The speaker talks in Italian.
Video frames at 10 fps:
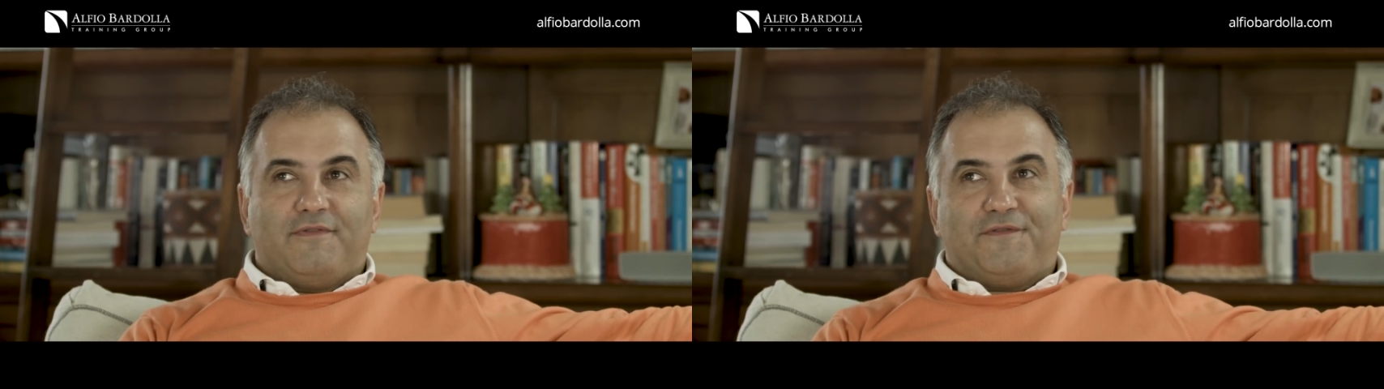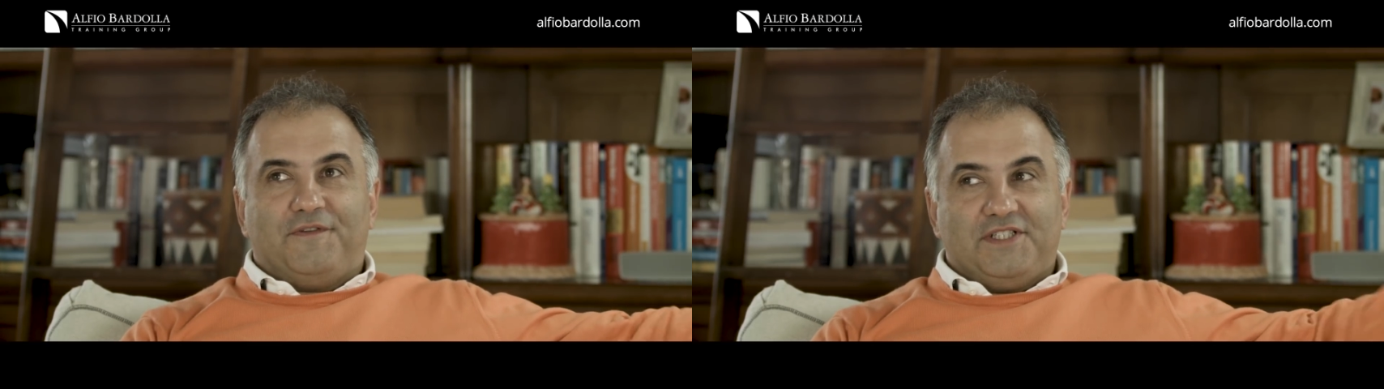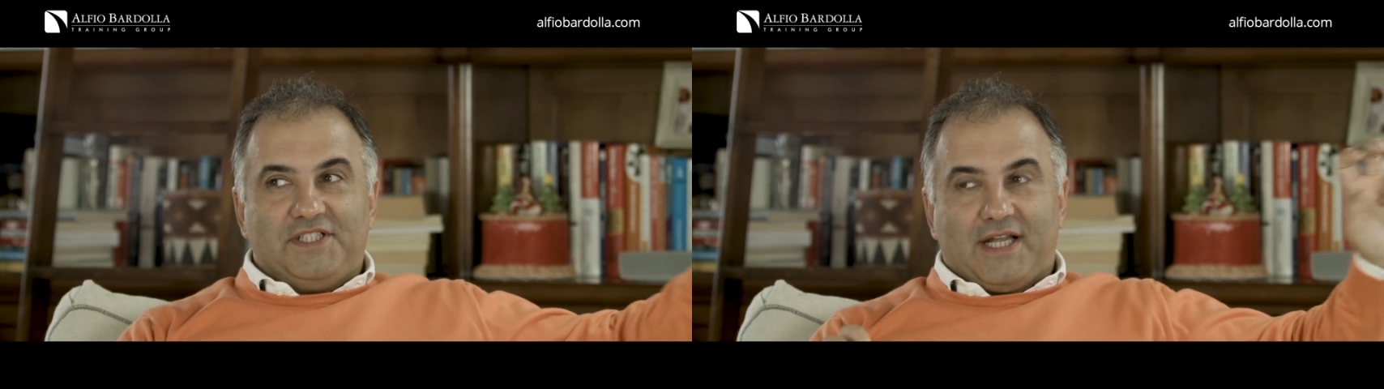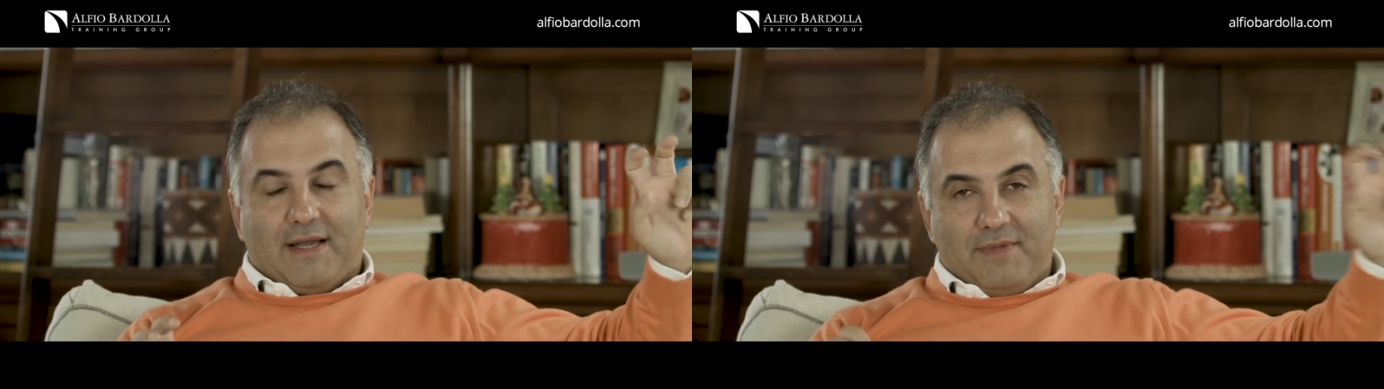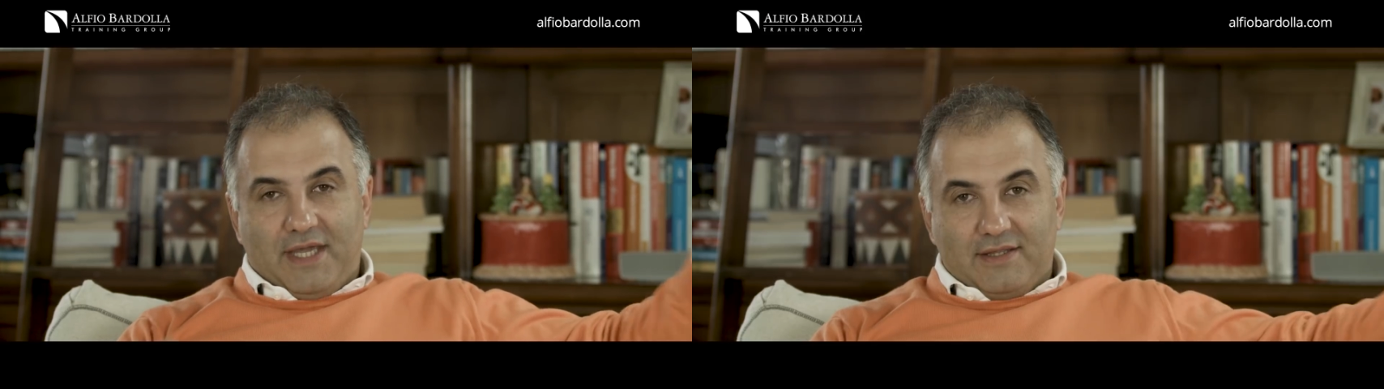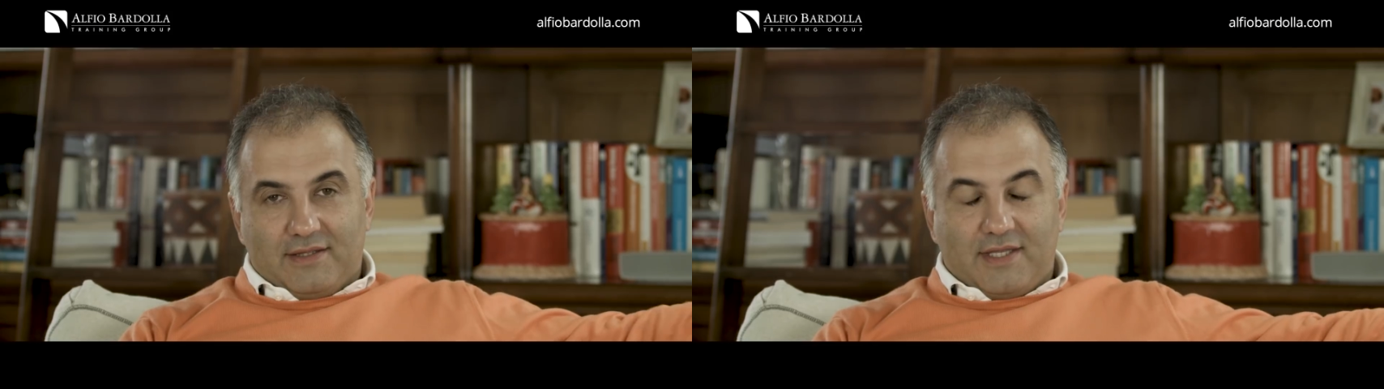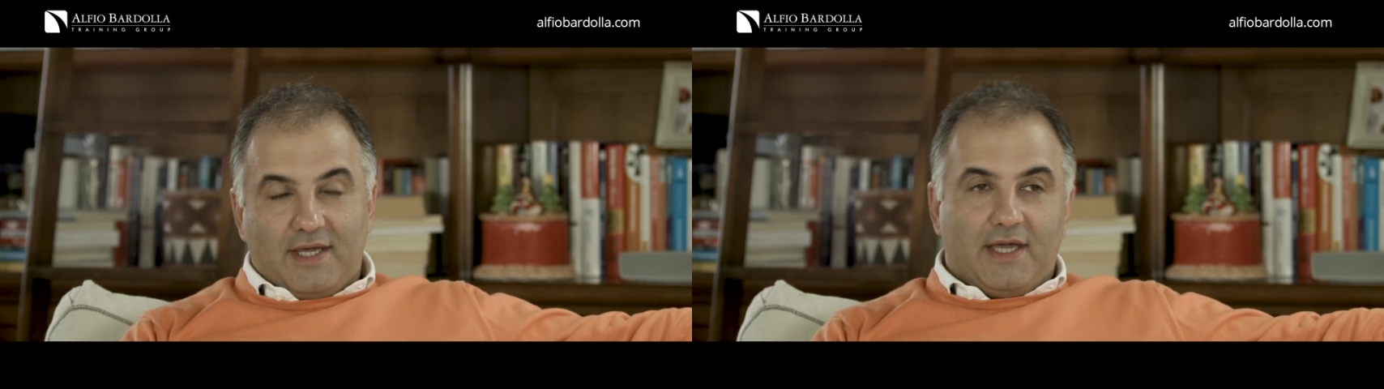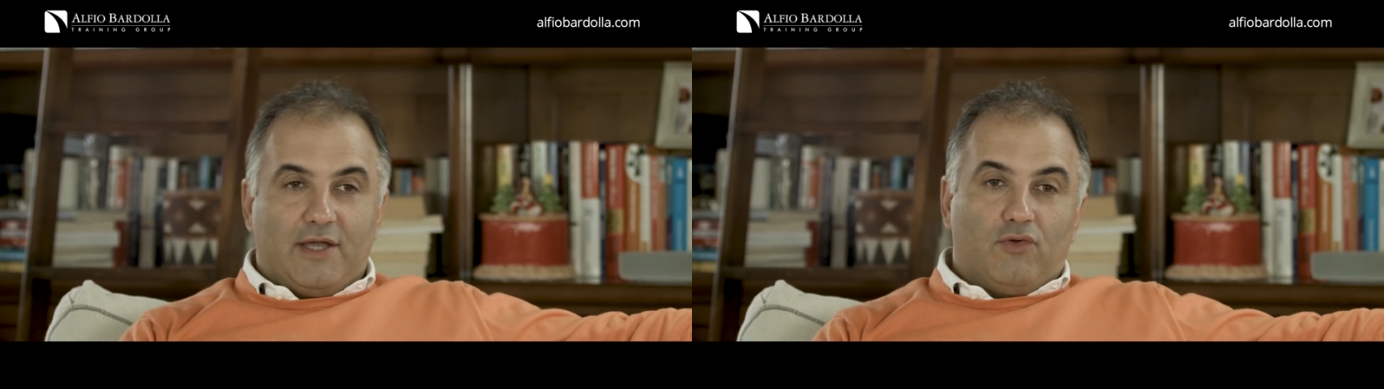
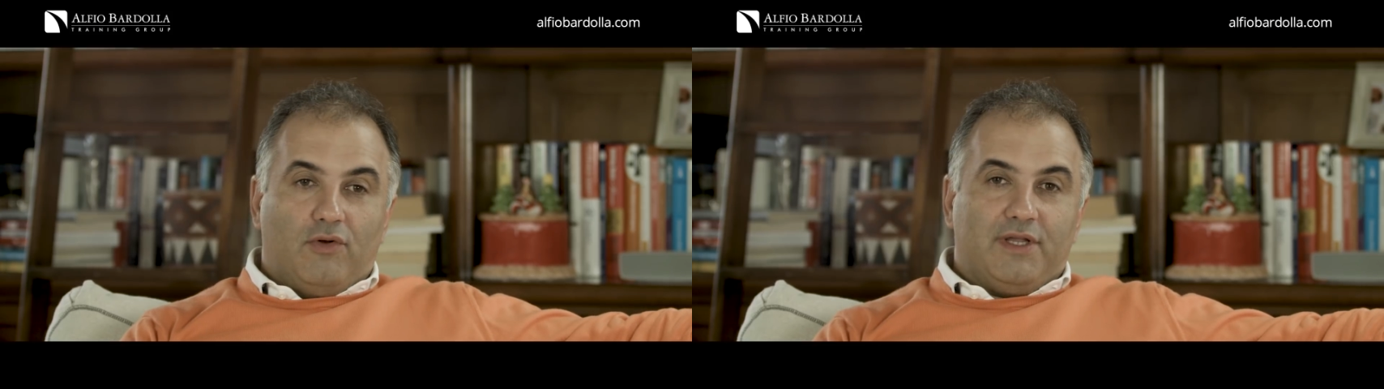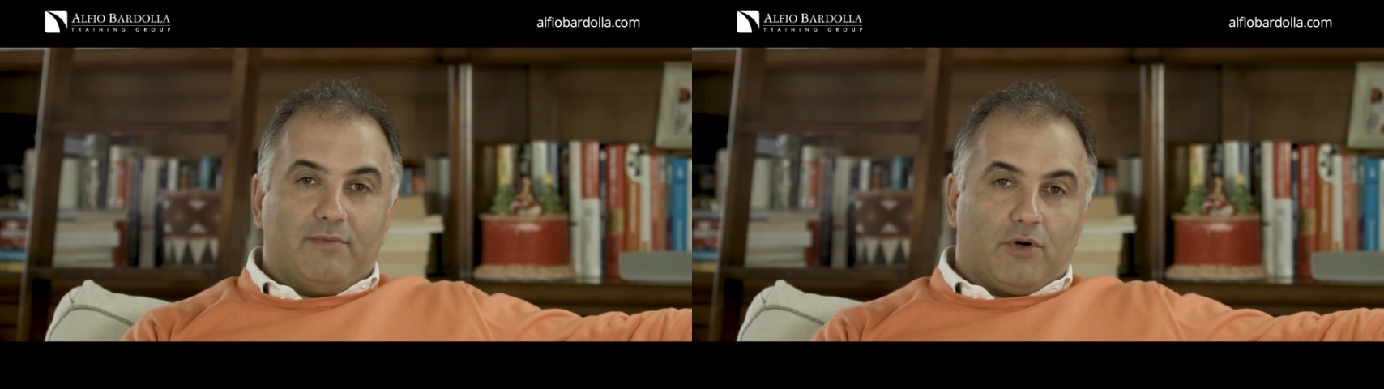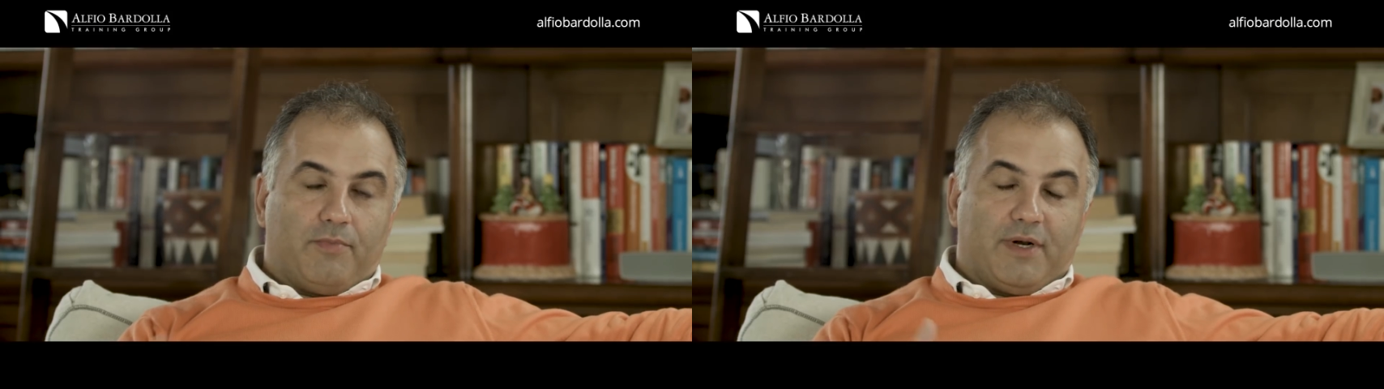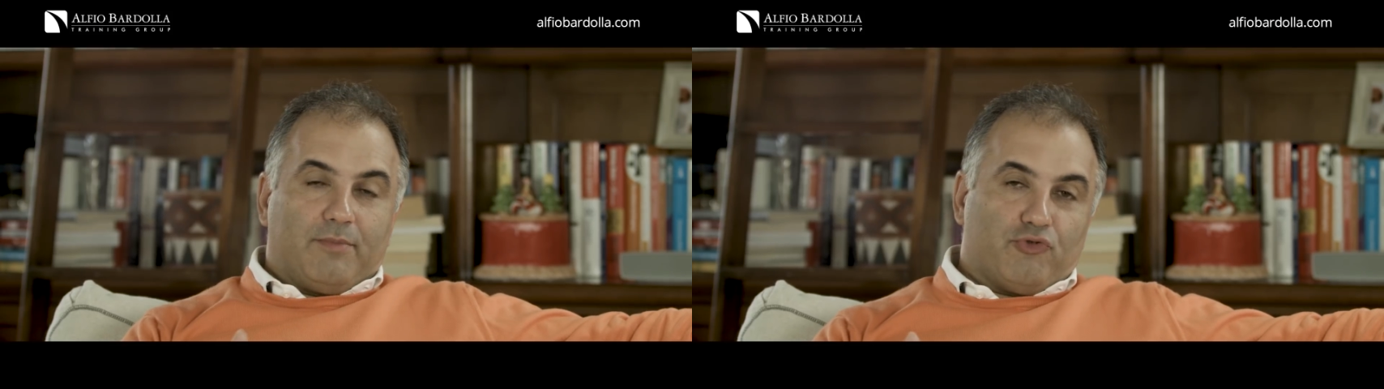fisicamente e non libero per la